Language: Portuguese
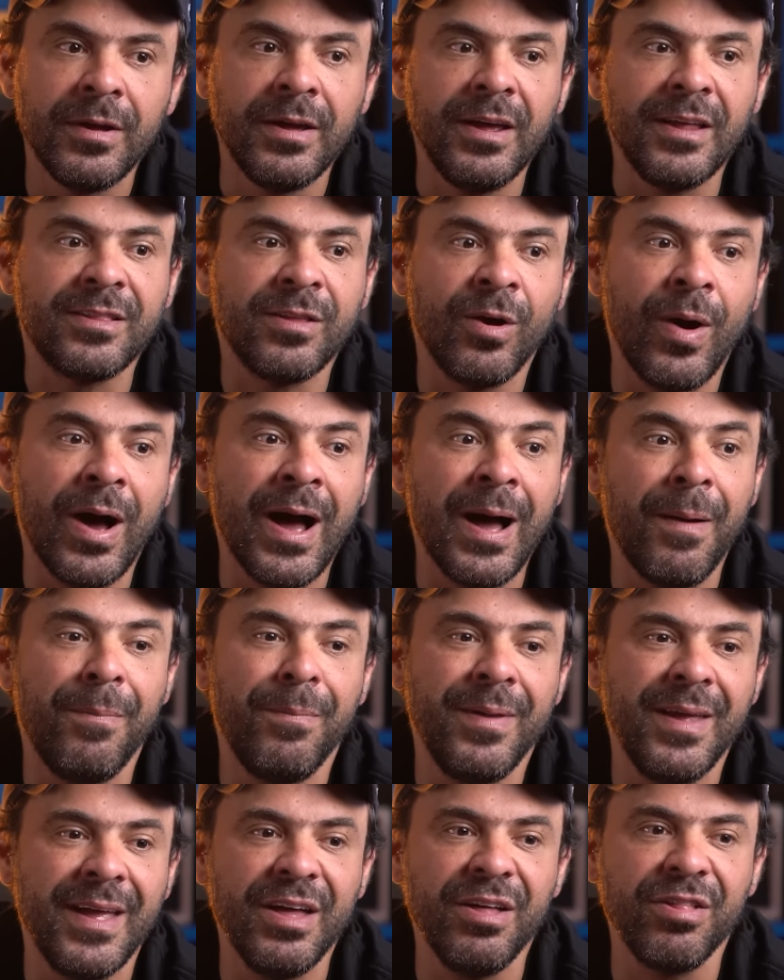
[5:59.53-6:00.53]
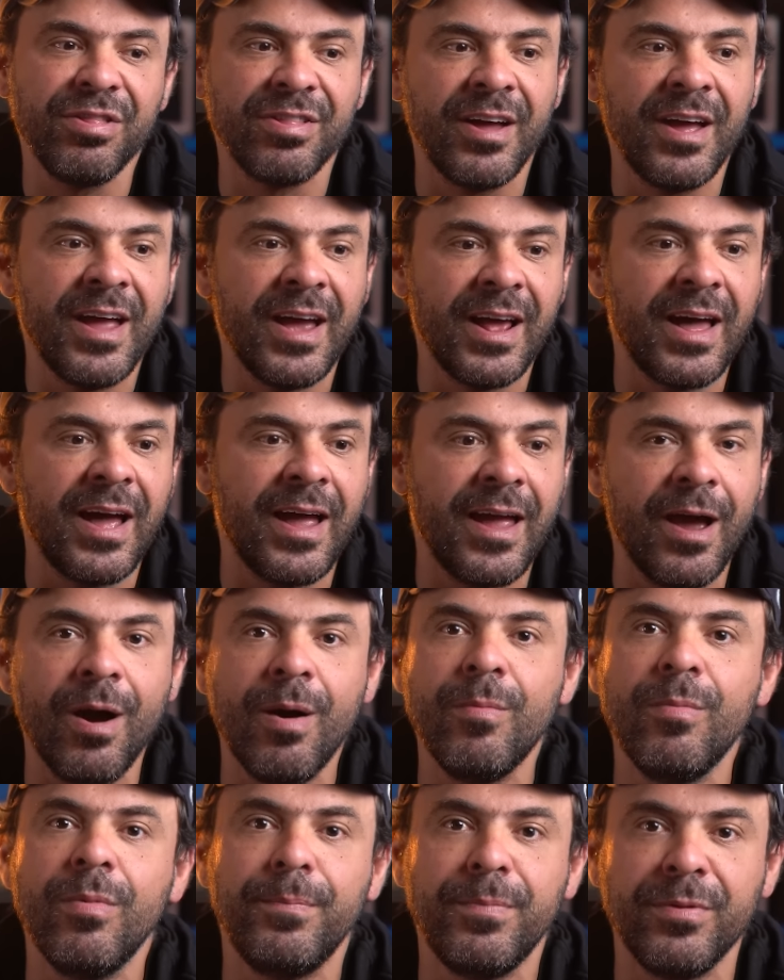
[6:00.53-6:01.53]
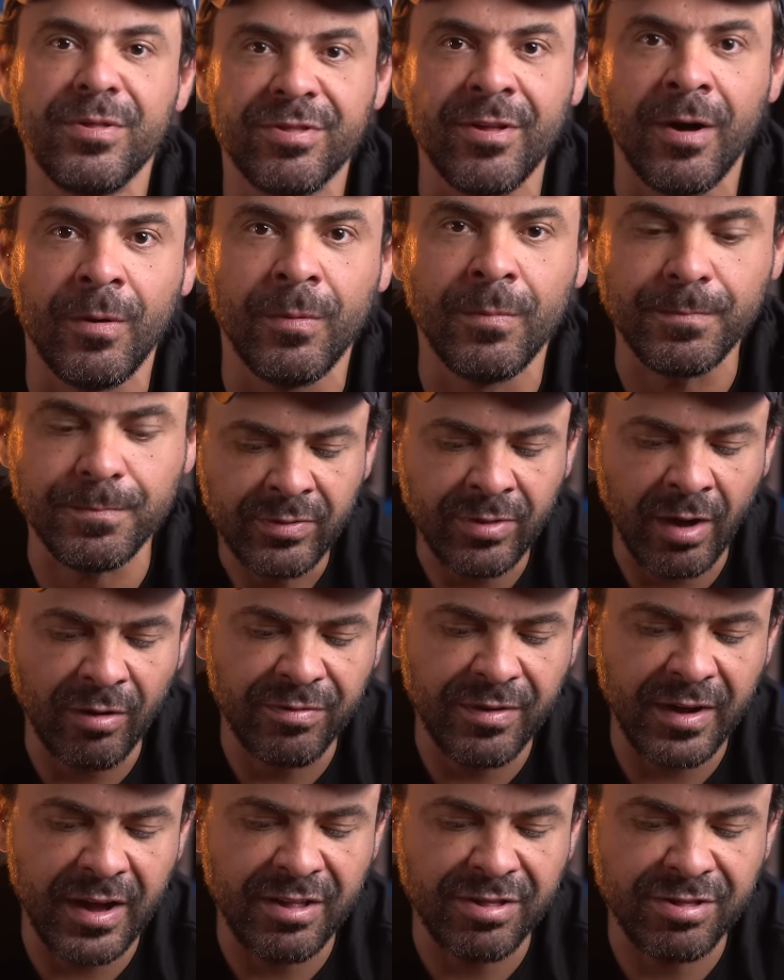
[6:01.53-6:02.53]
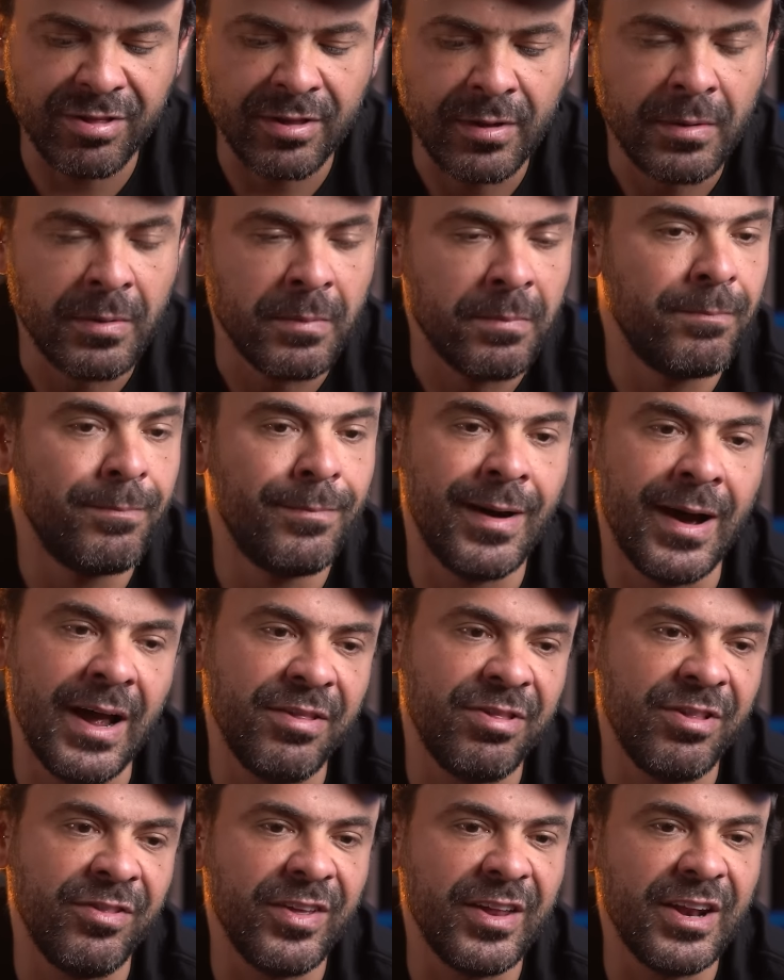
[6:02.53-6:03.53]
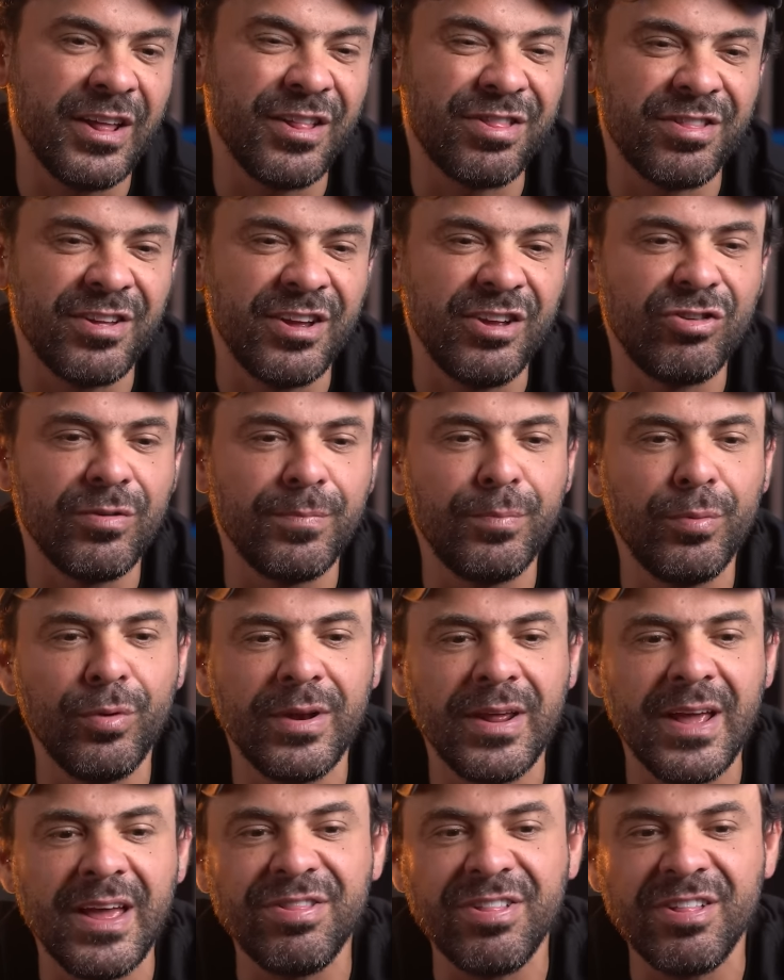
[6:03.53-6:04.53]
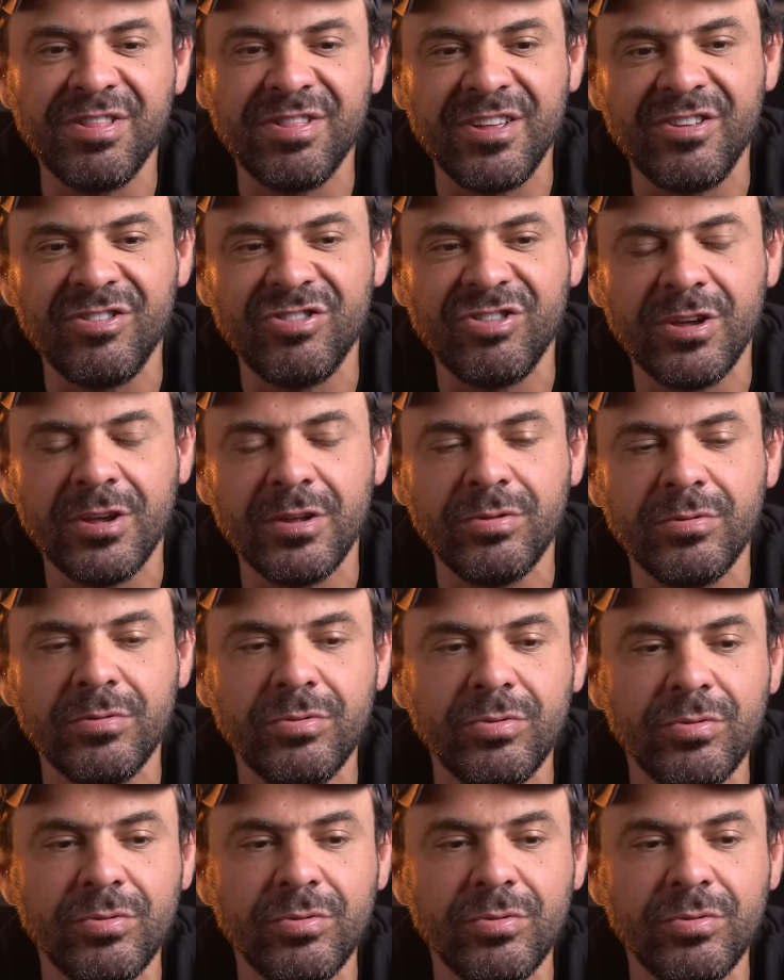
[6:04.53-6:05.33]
Então a mesa ela é uma opção. Talvez mais interessante por esse sentido